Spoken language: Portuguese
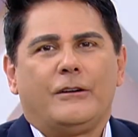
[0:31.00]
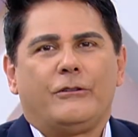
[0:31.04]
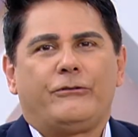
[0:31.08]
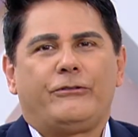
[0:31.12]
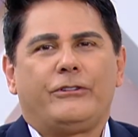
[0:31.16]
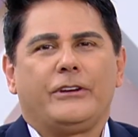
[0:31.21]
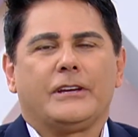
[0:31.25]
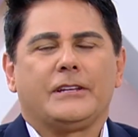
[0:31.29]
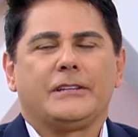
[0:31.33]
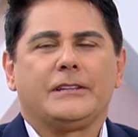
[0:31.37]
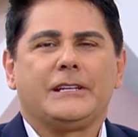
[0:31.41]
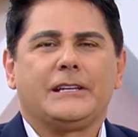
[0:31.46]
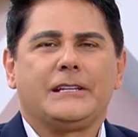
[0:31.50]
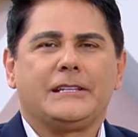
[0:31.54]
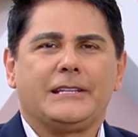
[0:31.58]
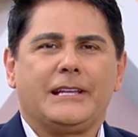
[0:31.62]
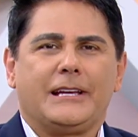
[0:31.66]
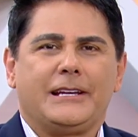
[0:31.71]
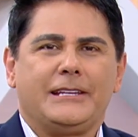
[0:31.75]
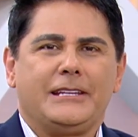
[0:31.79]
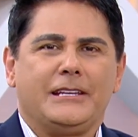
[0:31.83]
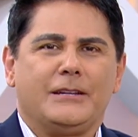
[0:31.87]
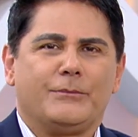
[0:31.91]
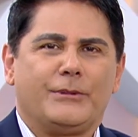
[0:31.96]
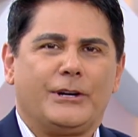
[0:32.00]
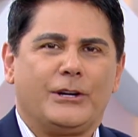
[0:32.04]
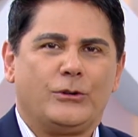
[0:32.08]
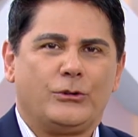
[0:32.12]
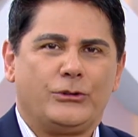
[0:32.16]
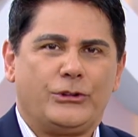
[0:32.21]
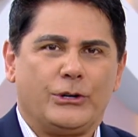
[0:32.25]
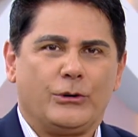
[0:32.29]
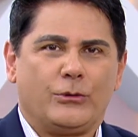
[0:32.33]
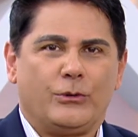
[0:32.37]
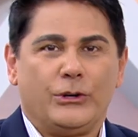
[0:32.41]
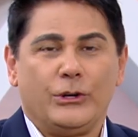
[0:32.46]
Fernanda Lima e
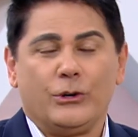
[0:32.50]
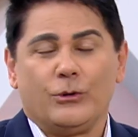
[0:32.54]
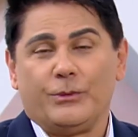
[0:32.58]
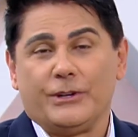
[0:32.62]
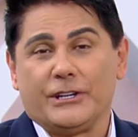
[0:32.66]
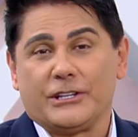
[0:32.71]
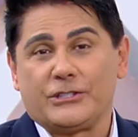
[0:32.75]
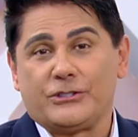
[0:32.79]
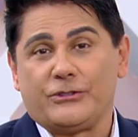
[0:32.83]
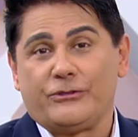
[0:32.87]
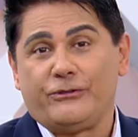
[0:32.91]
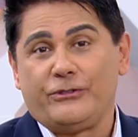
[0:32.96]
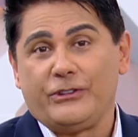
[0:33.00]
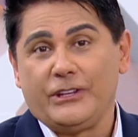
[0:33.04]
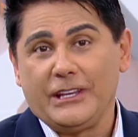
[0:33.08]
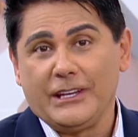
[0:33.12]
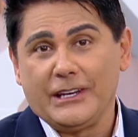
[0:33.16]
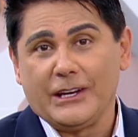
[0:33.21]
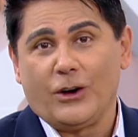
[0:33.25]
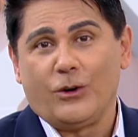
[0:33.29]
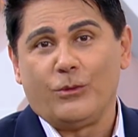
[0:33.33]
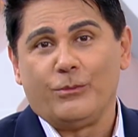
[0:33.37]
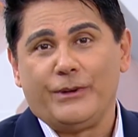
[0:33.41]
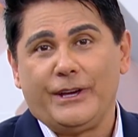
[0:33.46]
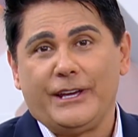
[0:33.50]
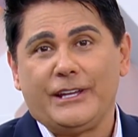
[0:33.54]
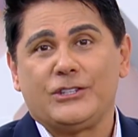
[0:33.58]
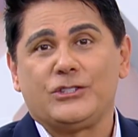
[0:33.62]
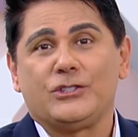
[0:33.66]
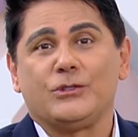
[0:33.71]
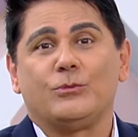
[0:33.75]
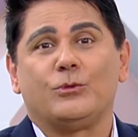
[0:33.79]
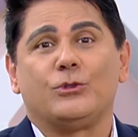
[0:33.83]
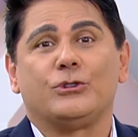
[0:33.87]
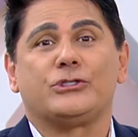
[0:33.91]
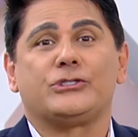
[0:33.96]
Rodrigo Hilbert
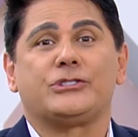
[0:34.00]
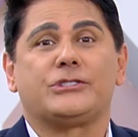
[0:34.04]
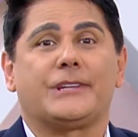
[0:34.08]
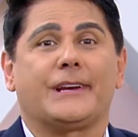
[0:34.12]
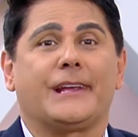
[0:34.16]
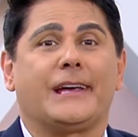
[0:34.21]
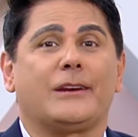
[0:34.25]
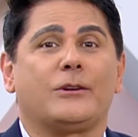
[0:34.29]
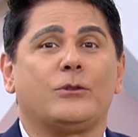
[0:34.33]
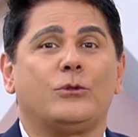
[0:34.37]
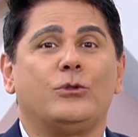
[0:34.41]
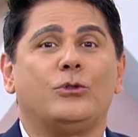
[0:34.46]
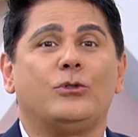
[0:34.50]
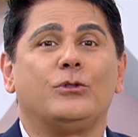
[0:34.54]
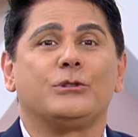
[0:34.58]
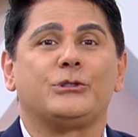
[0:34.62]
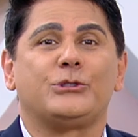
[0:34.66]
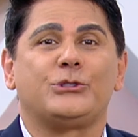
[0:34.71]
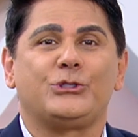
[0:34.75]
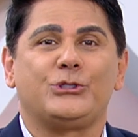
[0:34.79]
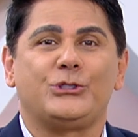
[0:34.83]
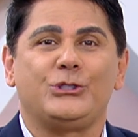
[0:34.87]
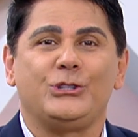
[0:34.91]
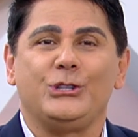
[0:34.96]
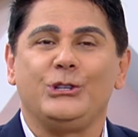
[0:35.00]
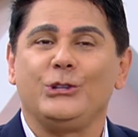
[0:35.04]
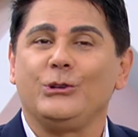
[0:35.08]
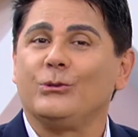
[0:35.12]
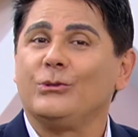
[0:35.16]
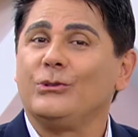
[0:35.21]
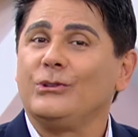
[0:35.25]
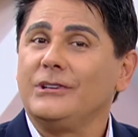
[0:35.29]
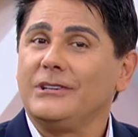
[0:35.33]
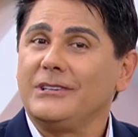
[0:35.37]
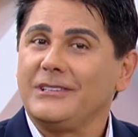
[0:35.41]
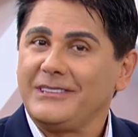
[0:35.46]
finalmente mostraram o
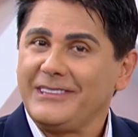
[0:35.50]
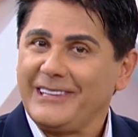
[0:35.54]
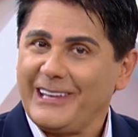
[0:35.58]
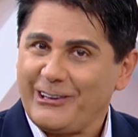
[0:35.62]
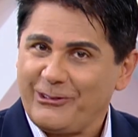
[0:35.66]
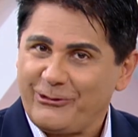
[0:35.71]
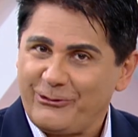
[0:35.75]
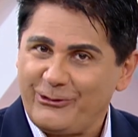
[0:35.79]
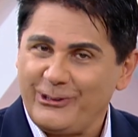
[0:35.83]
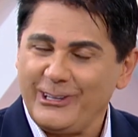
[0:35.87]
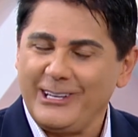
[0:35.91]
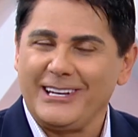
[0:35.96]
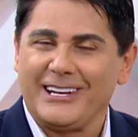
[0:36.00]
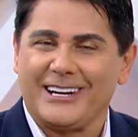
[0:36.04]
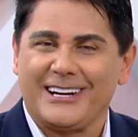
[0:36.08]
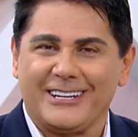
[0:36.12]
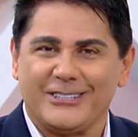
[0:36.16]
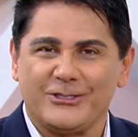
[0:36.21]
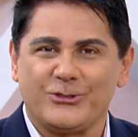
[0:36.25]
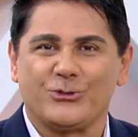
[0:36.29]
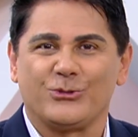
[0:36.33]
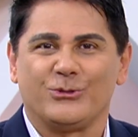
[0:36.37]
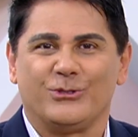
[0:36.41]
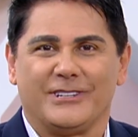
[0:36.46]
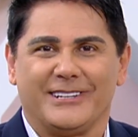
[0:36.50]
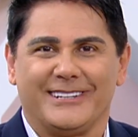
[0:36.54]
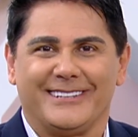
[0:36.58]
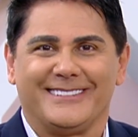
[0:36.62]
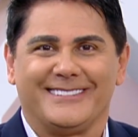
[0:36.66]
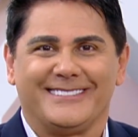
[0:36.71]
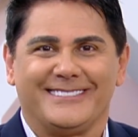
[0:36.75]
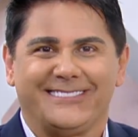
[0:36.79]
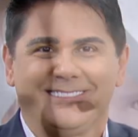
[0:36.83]
rostinho da filha caçula.